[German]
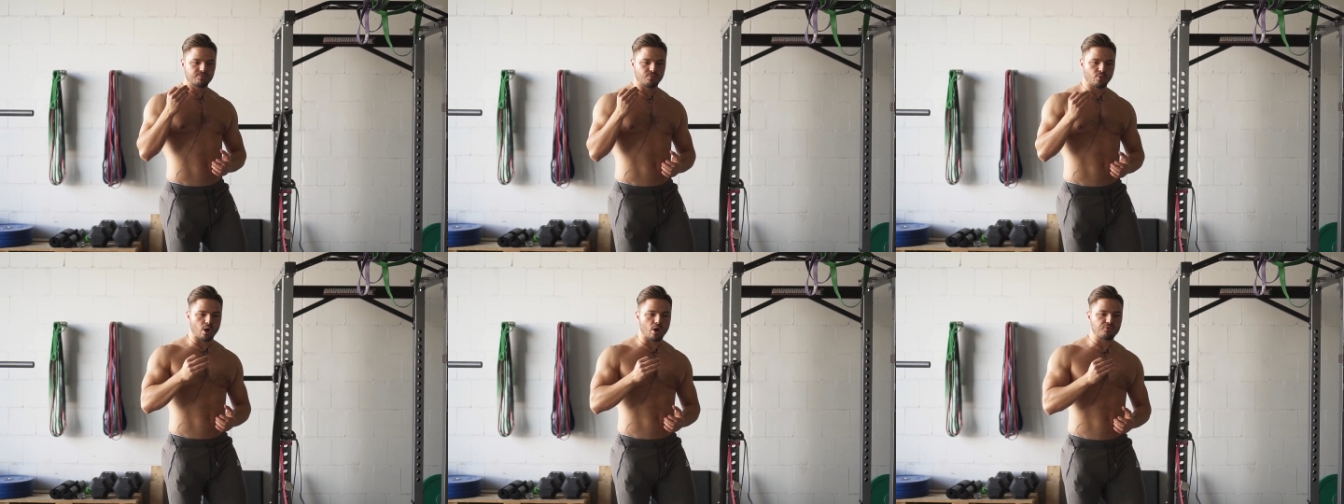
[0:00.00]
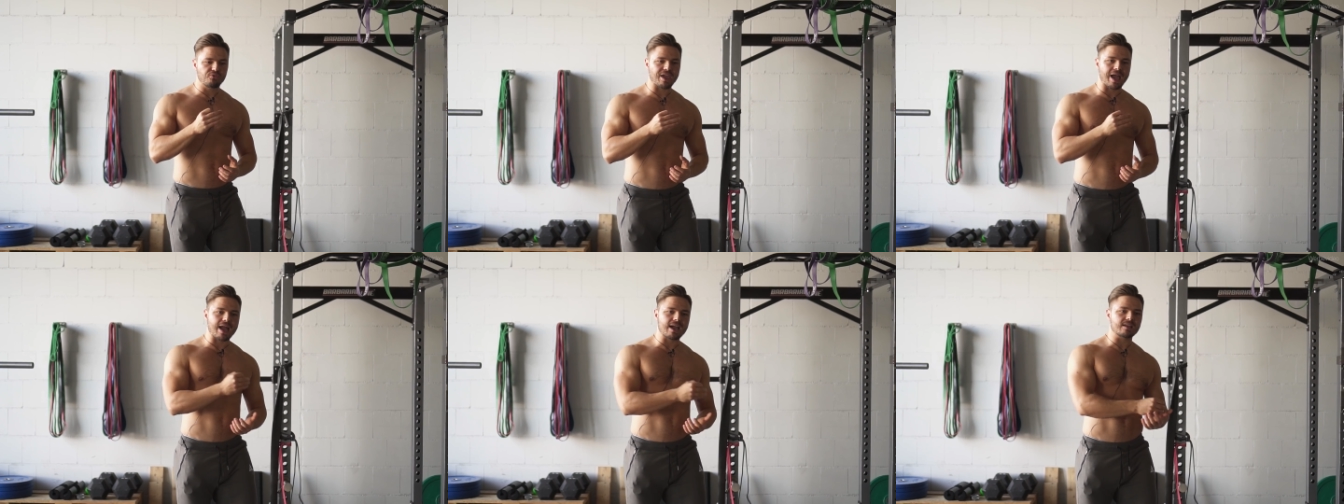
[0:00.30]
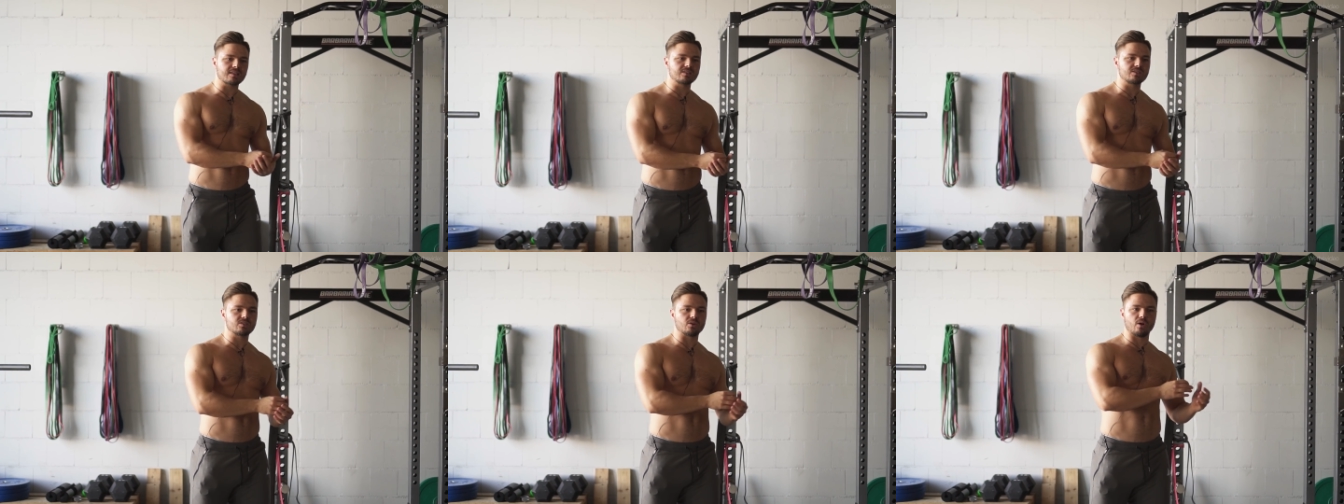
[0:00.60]
worauf wir
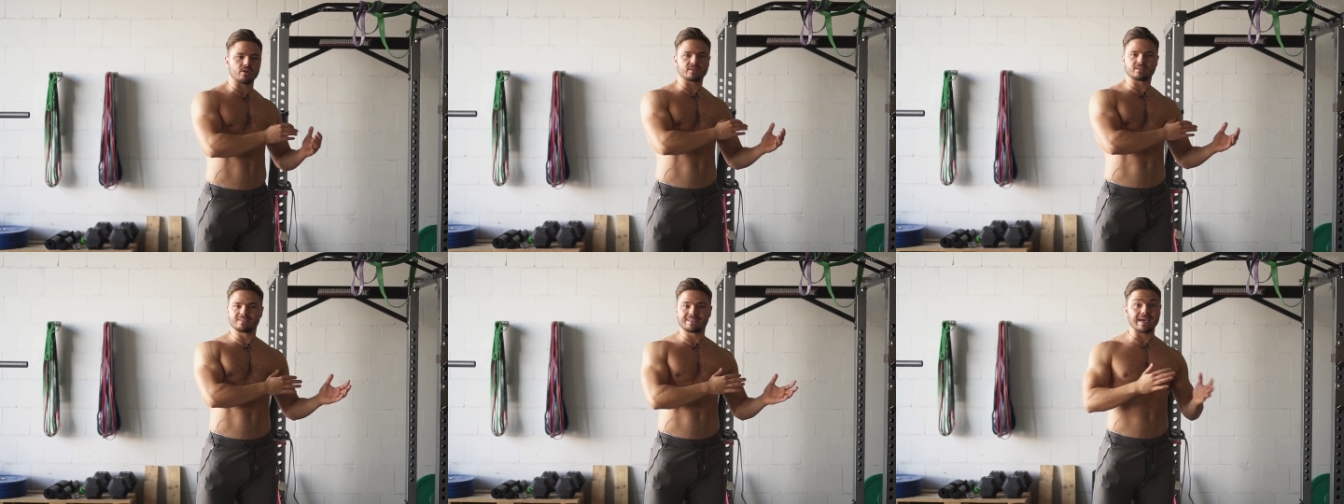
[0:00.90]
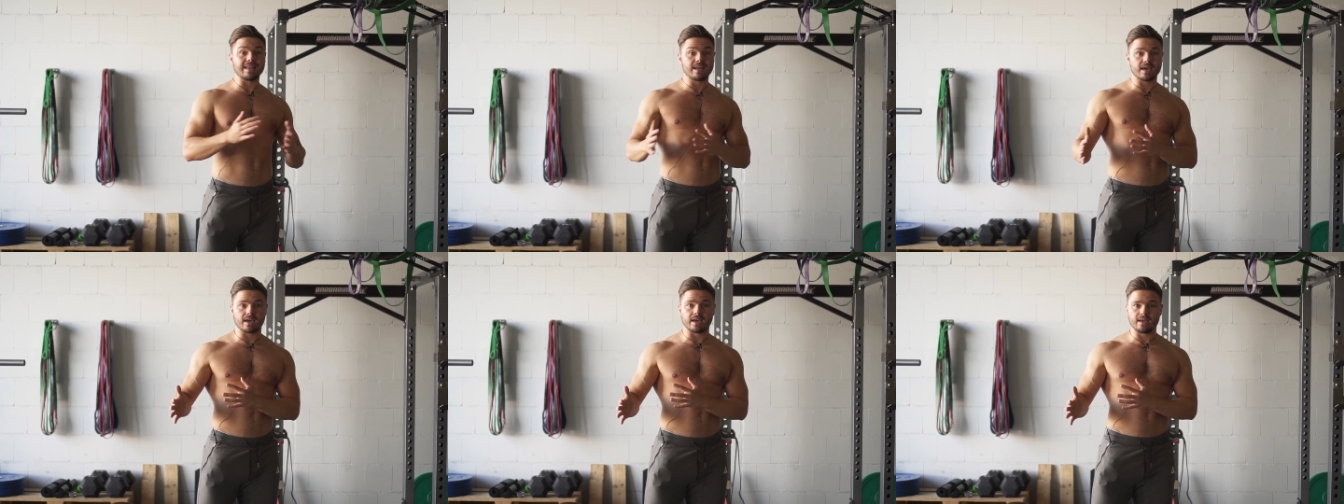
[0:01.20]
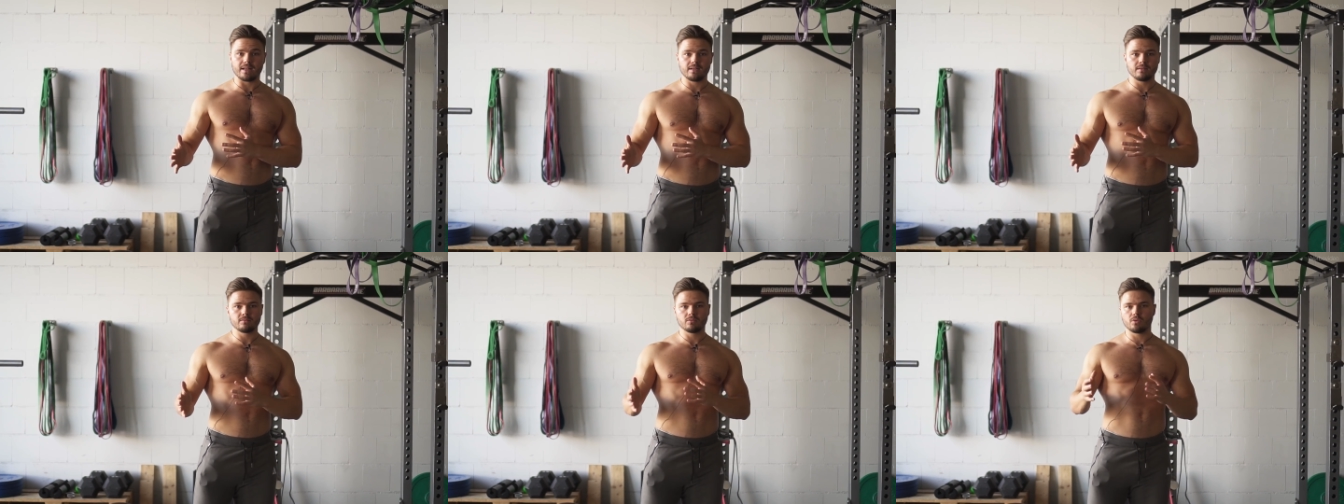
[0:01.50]
achten sollten
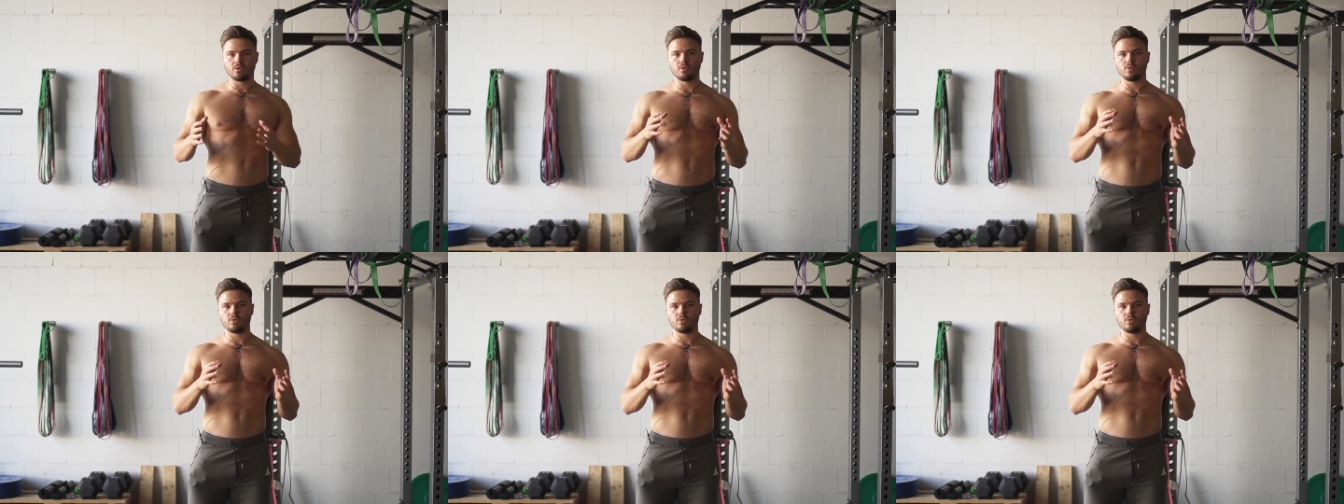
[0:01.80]
generell,